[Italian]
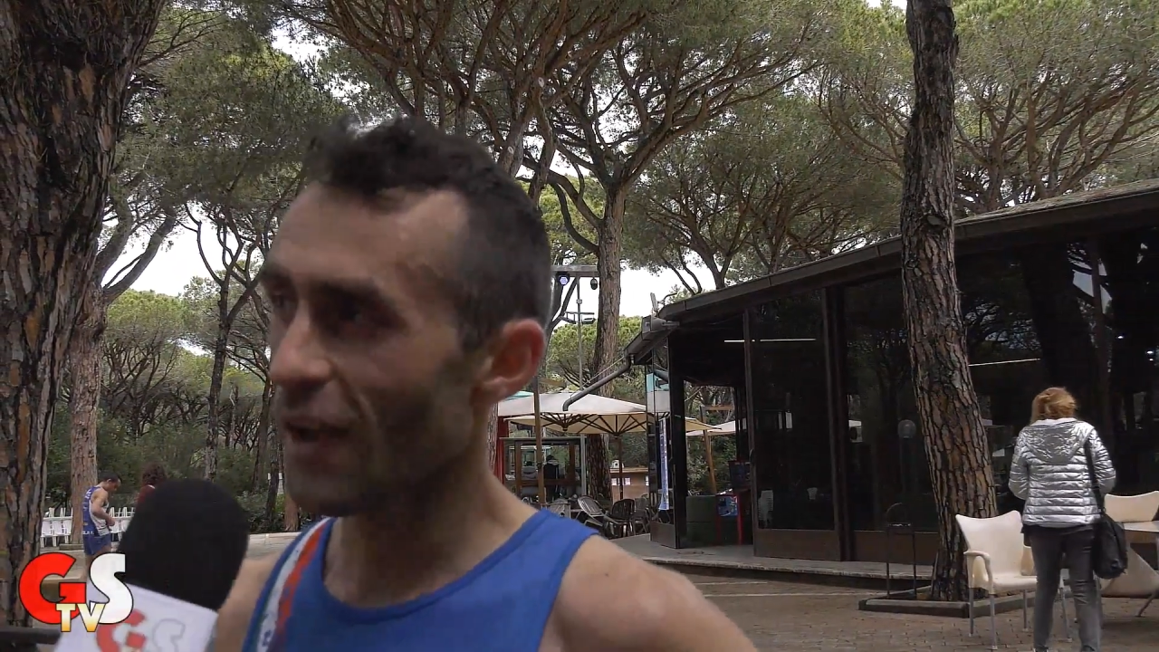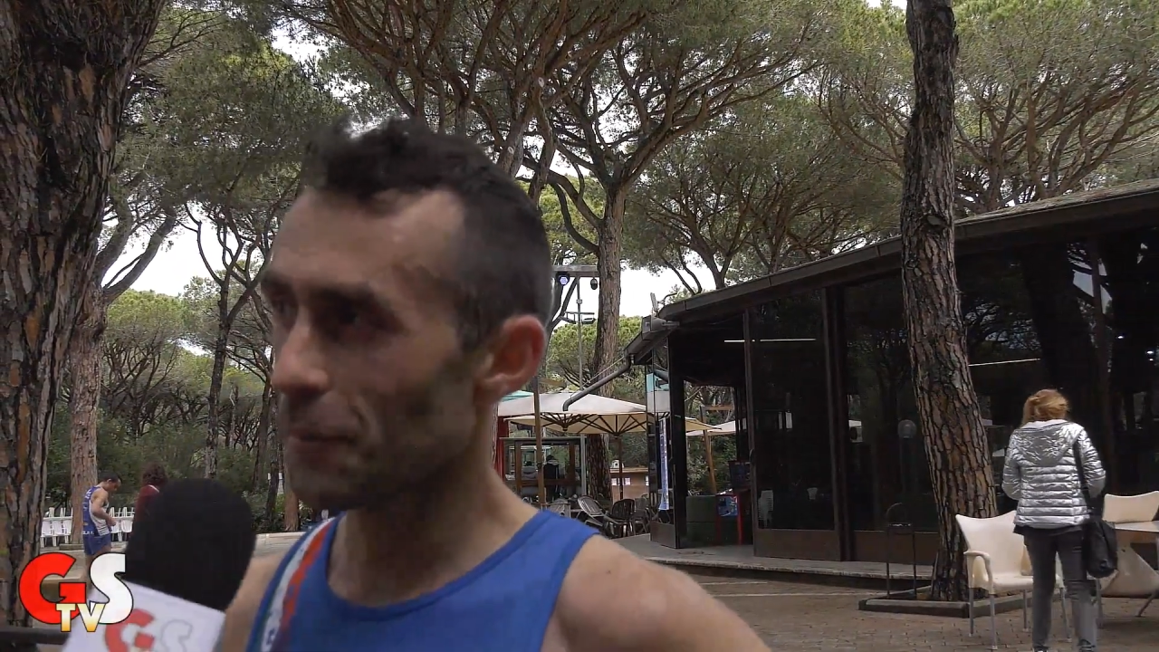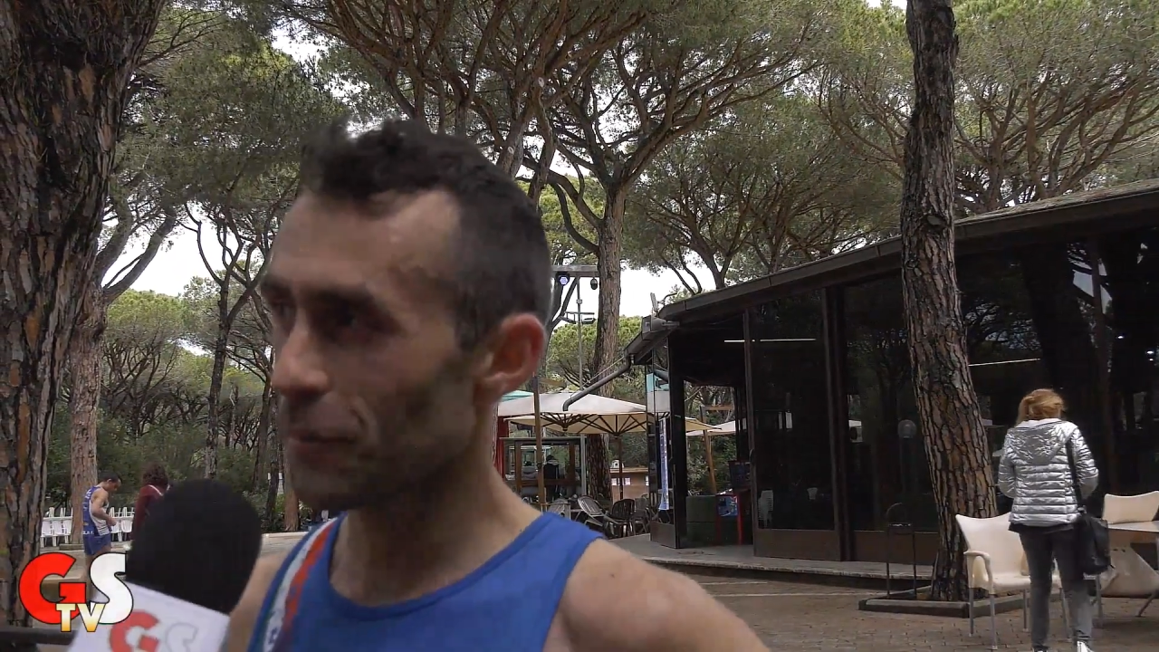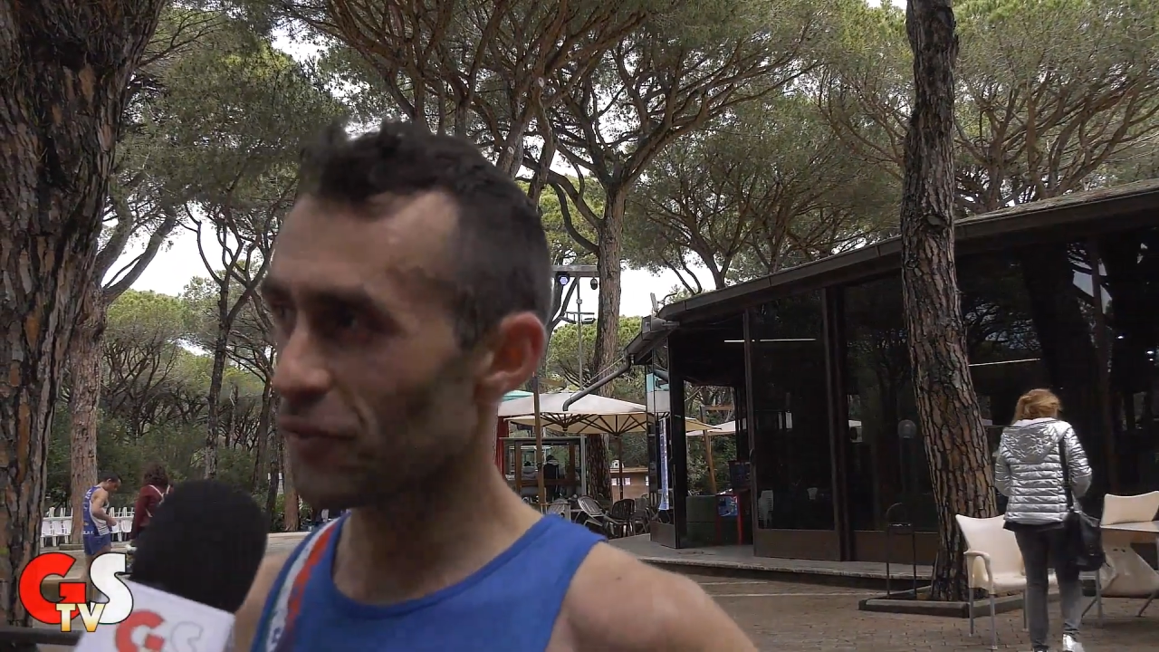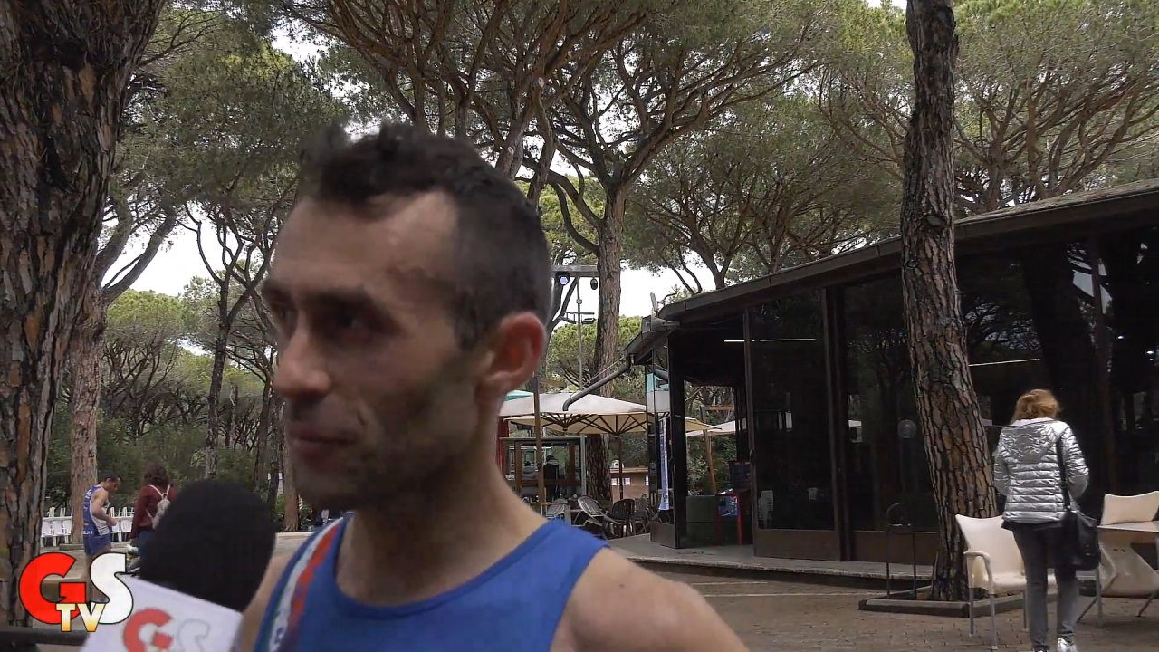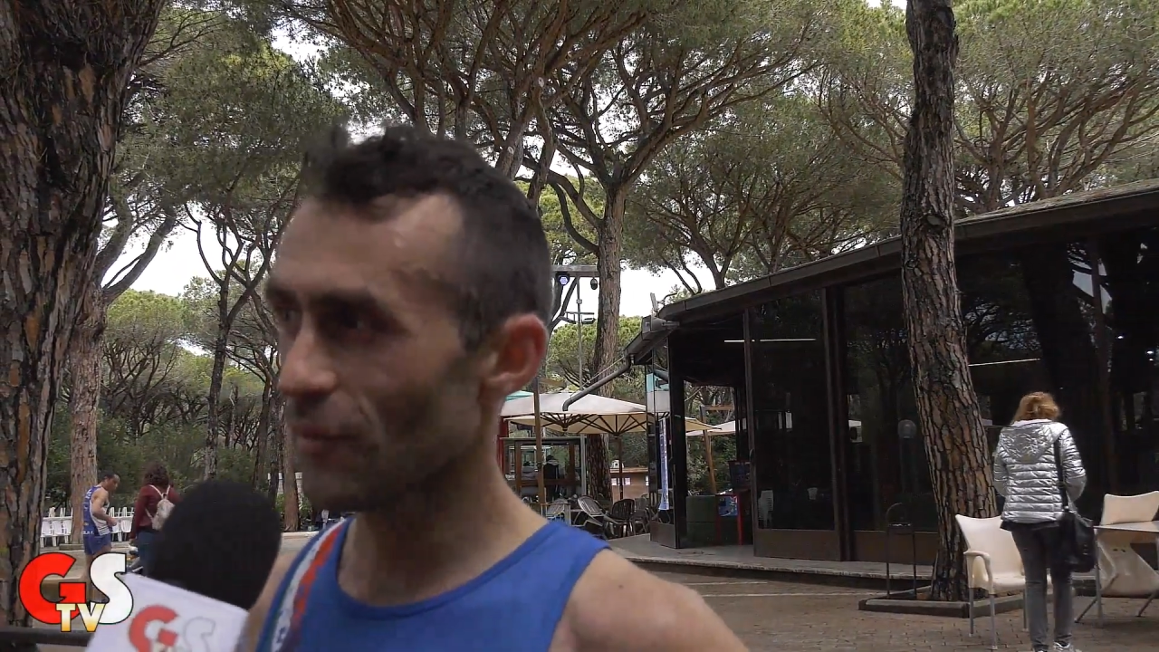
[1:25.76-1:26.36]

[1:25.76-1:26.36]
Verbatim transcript: il prossimo